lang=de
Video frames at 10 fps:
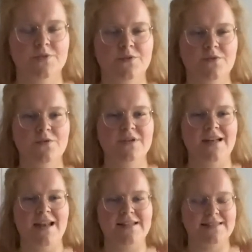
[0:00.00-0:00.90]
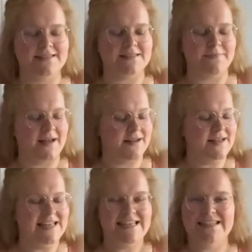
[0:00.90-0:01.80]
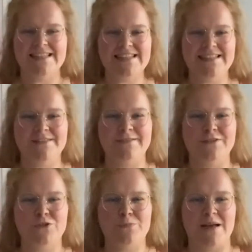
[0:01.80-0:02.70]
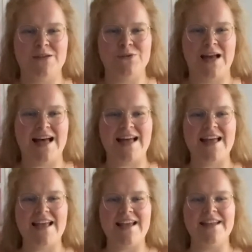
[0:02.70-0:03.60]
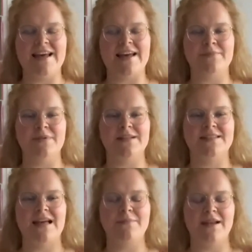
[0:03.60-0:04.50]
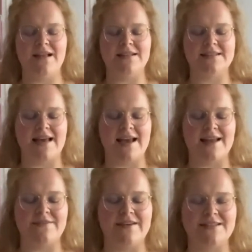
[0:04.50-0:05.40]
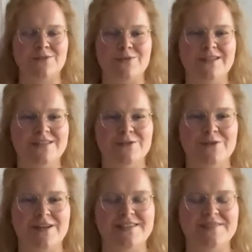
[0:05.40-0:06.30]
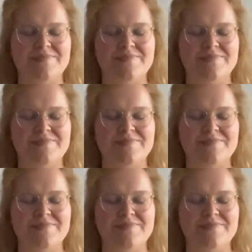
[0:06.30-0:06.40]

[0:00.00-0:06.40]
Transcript: Und letztes Mal richtig viel Spannung einatmen, sammel alles ein, was zu dir gehört.